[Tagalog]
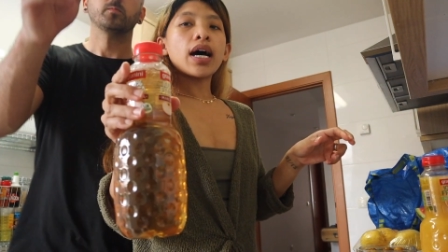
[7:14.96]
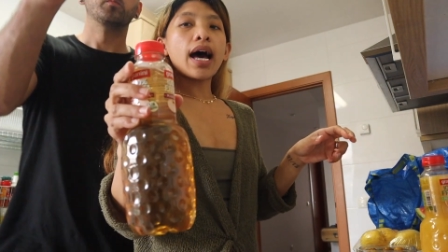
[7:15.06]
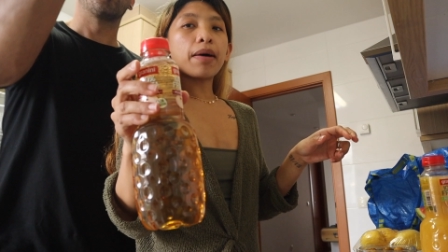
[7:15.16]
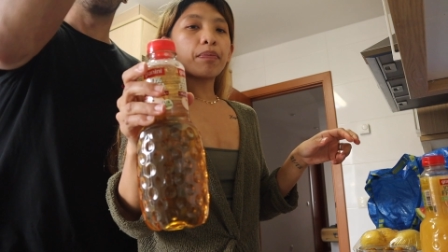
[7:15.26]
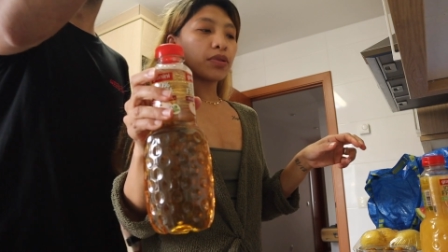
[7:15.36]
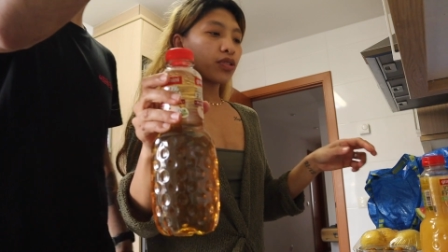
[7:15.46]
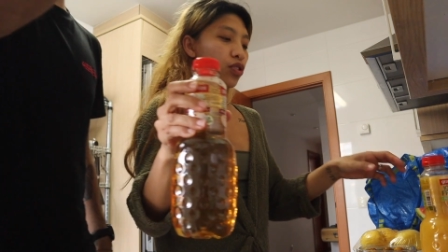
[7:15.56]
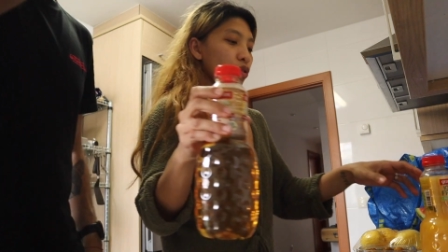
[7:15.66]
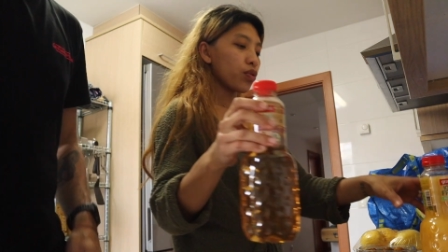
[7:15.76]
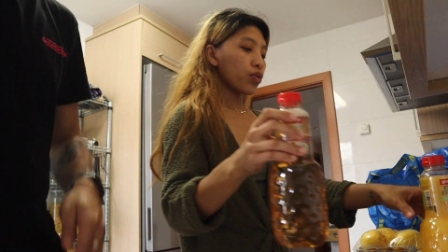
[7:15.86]
apple
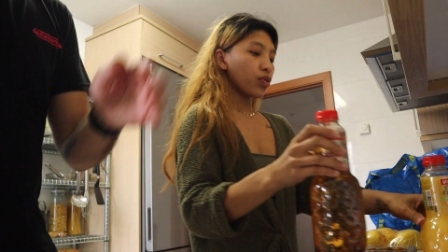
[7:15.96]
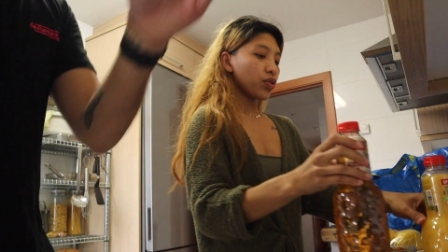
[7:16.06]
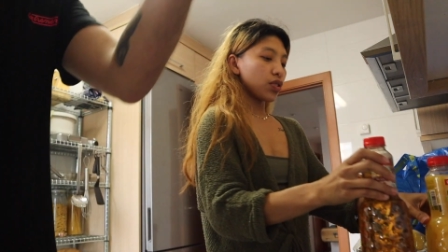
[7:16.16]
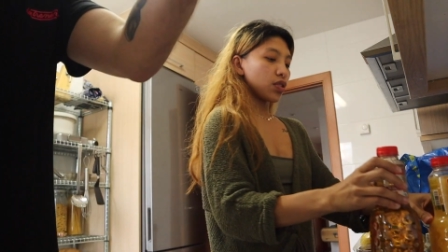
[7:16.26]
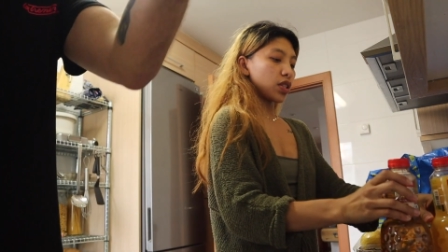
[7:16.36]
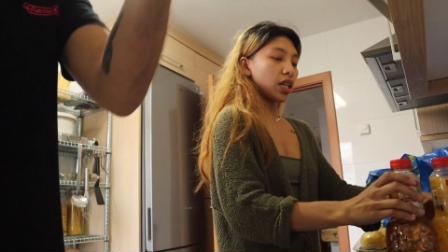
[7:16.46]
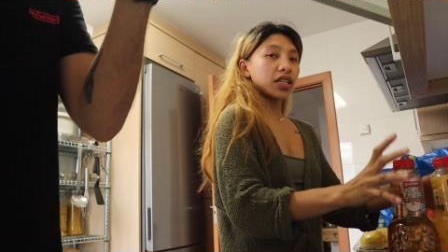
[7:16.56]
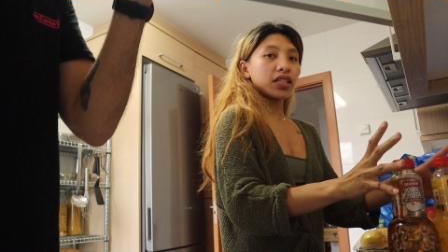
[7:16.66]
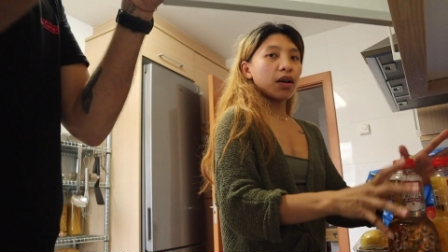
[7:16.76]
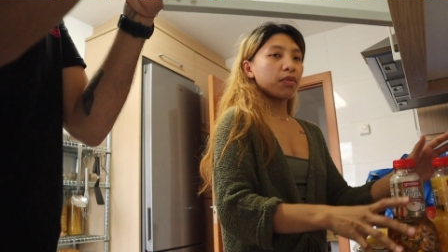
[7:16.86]
juice.
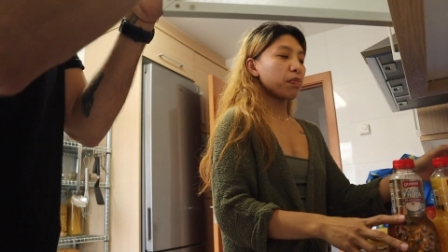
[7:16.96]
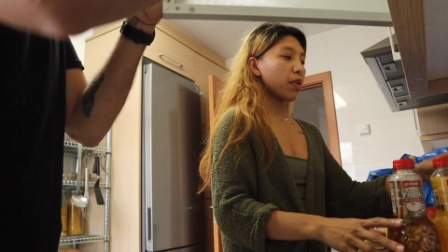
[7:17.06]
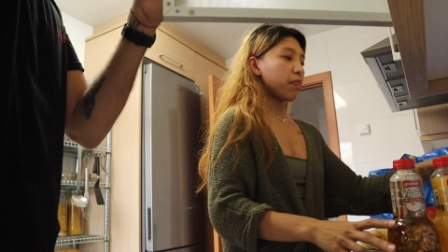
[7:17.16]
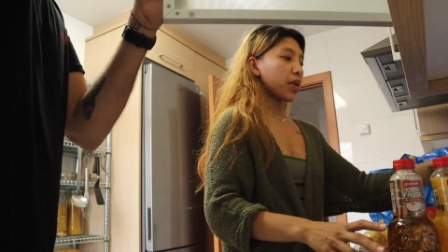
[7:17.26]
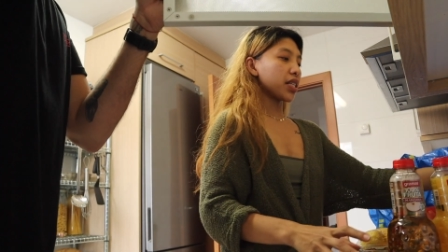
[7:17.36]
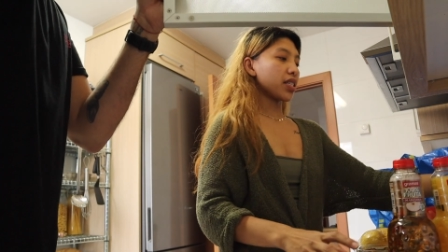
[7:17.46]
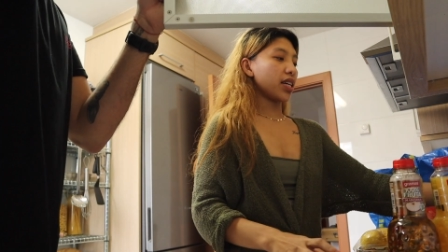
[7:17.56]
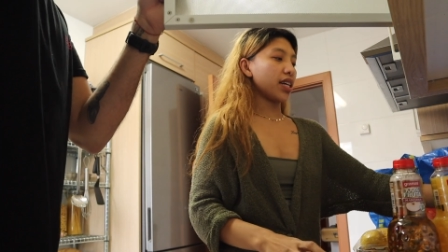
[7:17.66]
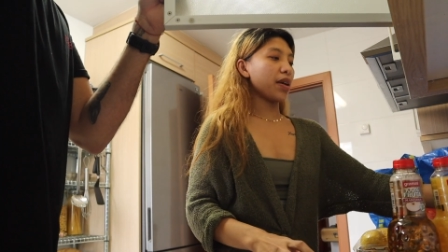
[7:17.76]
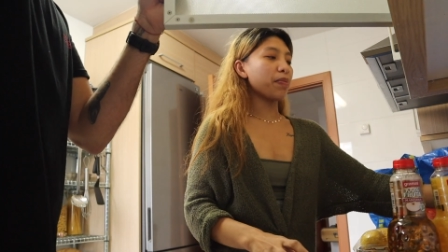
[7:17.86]
sa kami ni Pepe
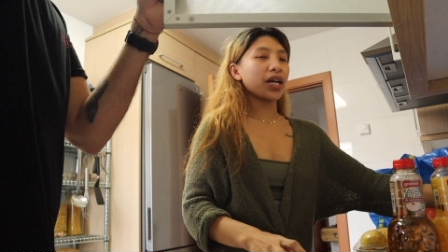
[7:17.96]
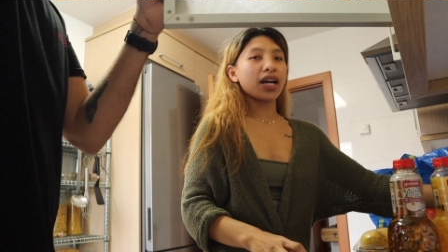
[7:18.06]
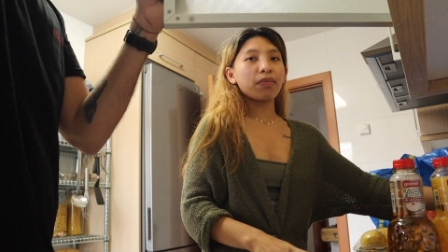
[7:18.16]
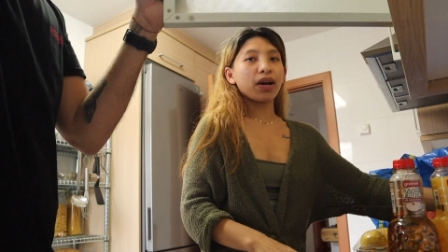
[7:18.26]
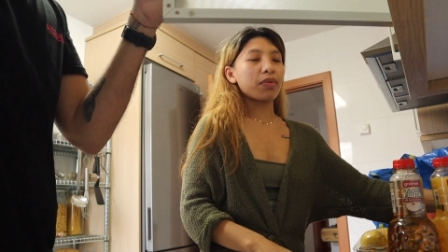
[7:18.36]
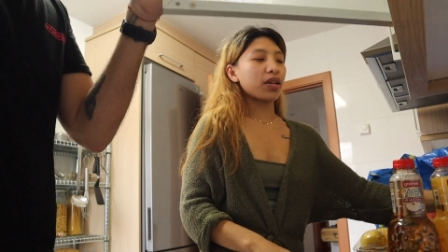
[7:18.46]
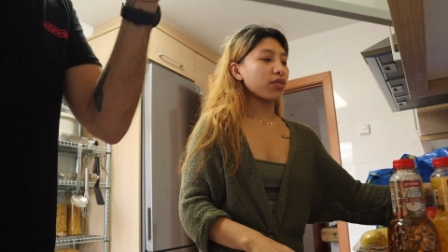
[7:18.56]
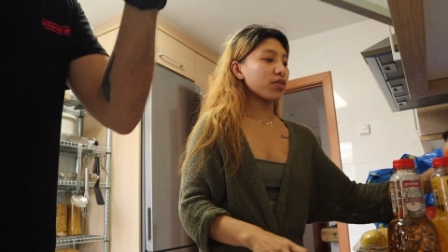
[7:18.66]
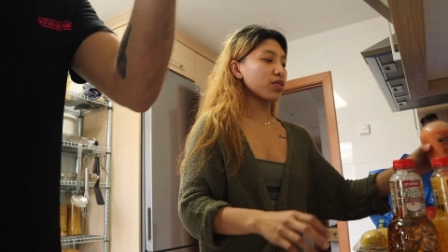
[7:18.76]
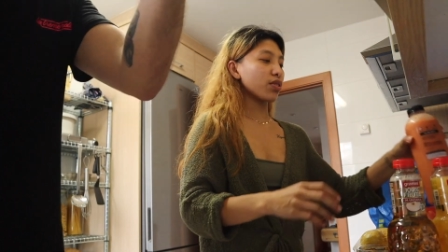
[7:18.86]
kasi hindi kami ng
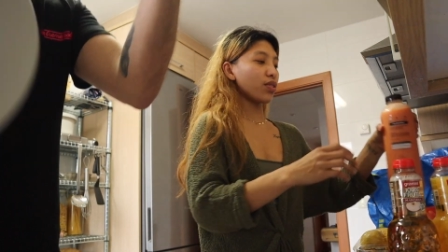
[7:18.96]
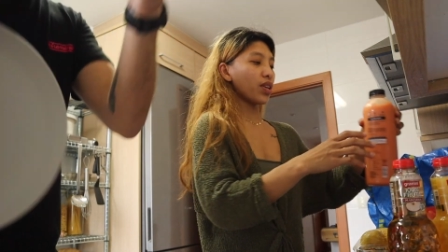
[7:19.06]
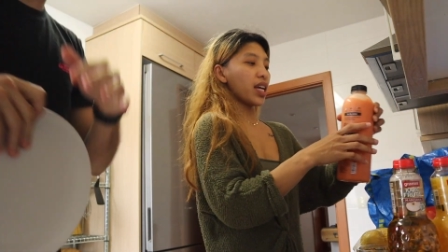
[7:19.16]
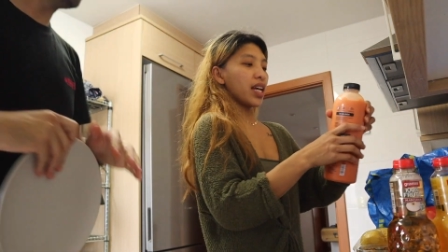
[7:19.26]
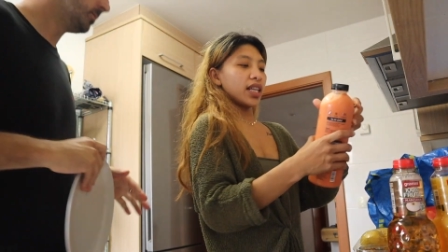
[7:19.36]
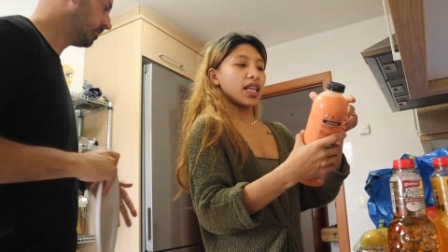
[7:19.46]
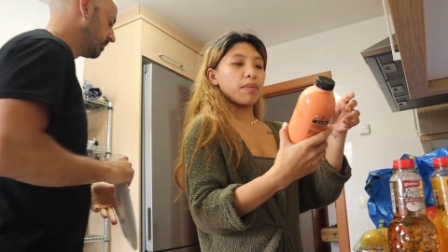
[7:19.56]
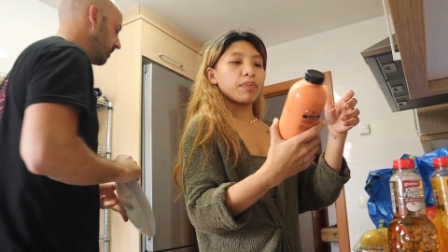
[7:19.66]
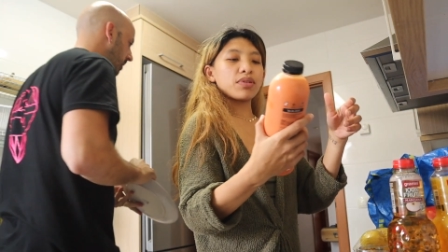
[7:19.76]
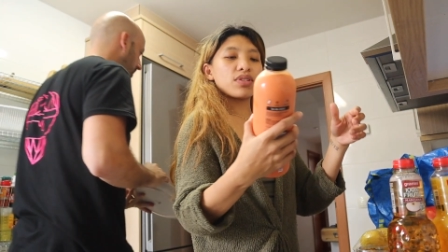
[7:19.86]
gusto.
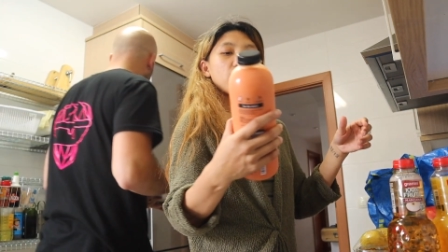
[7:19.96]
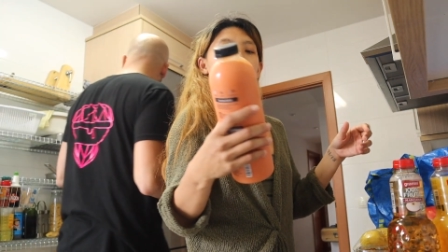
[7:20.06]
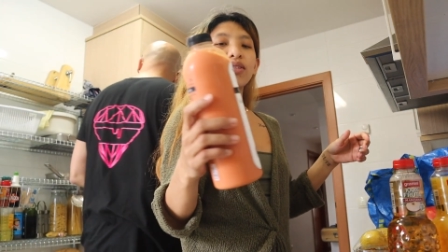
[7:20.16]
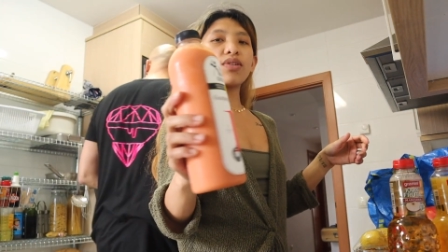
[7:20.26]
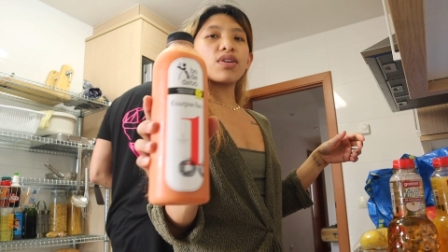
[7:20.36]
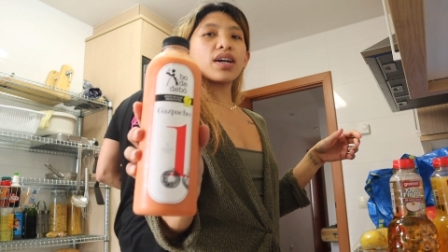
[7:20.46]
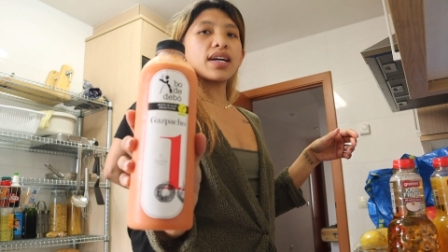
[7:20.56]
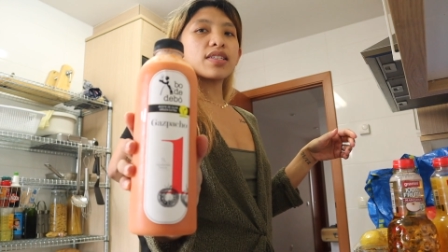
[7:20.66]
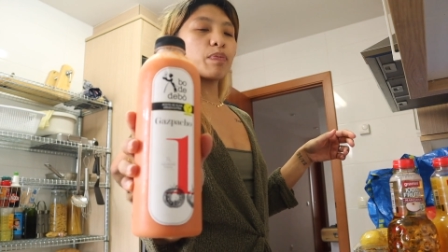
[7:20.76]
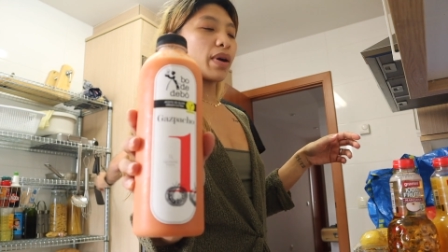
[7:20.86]
Tapos, itong
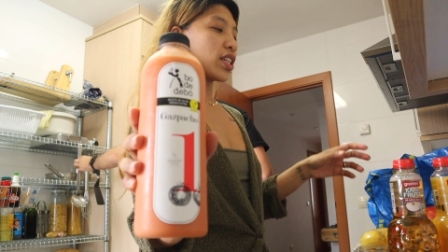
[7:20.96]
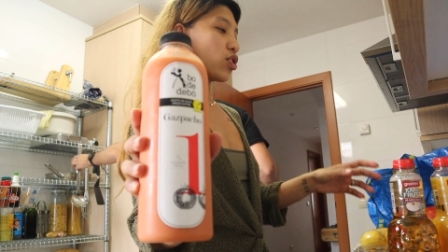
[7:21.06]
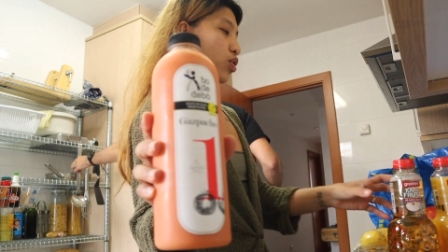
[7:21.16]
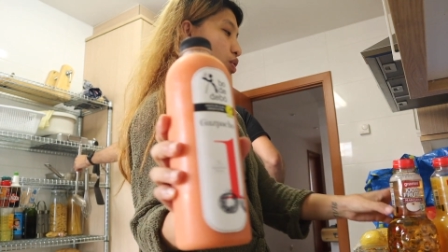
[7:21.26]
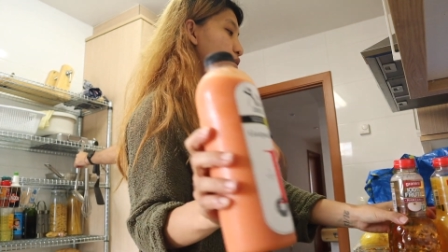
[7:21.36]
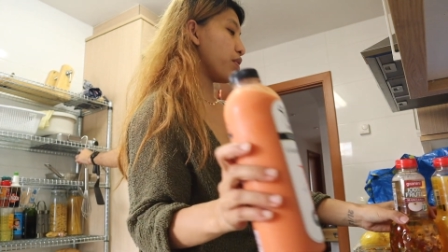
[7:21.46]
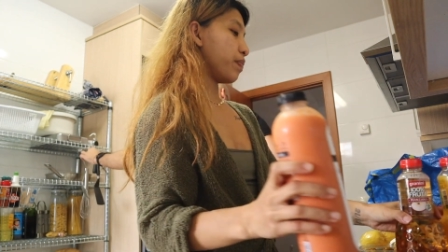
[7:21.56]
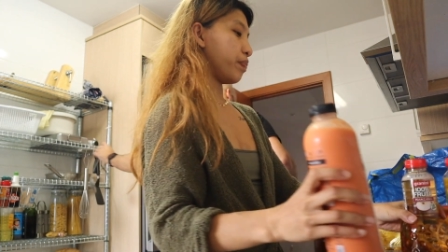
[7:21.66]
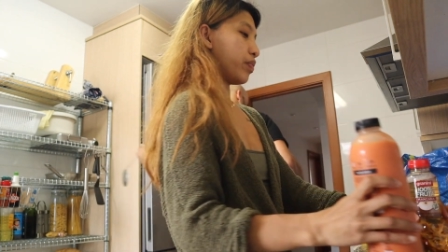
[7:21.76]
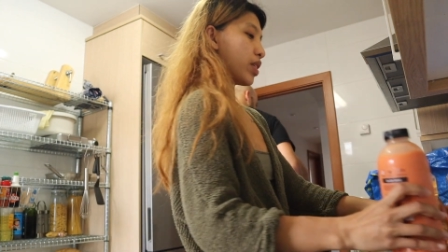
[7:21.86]
gazpacho
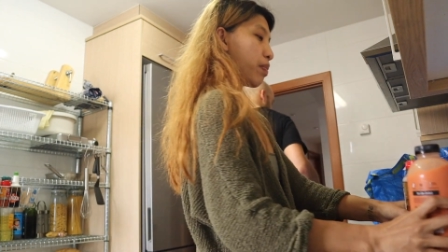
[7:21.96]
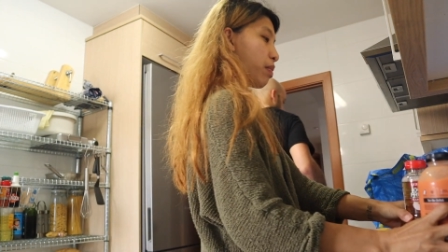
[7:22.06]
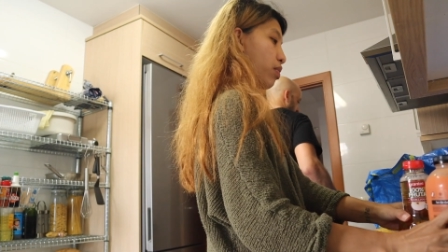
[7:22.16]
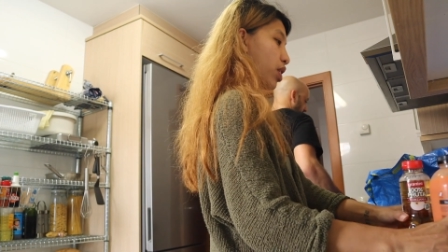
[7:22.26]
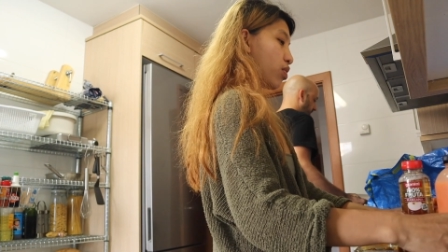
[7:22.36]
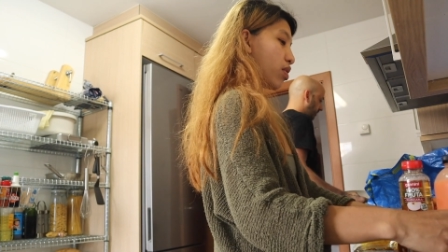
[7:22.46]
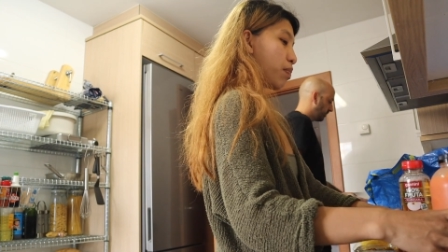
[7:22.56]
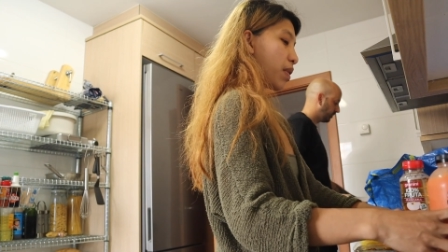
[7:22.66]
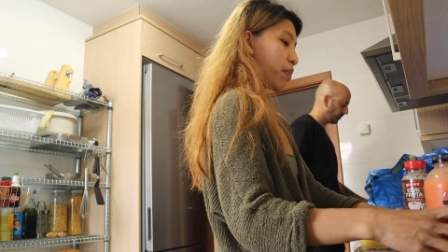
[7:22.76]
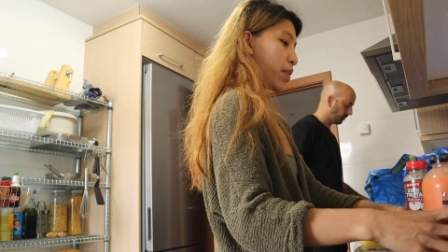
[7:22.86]
na paborito
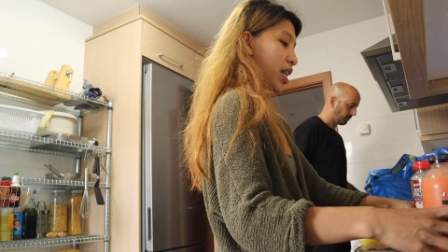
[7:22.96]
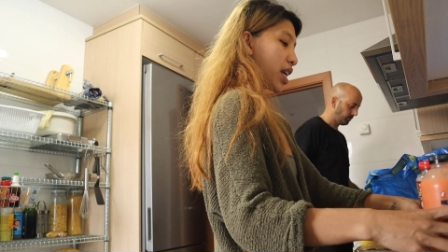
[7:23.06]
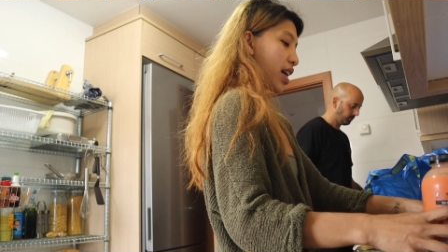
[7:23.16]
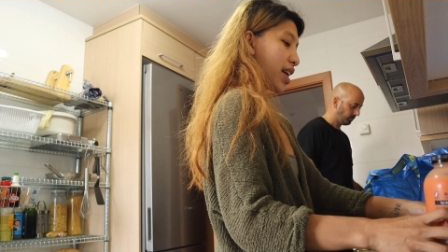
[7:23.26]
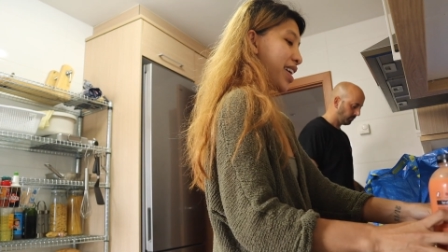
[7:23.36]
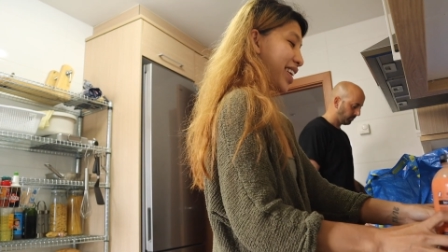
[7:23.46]
ni Pepe na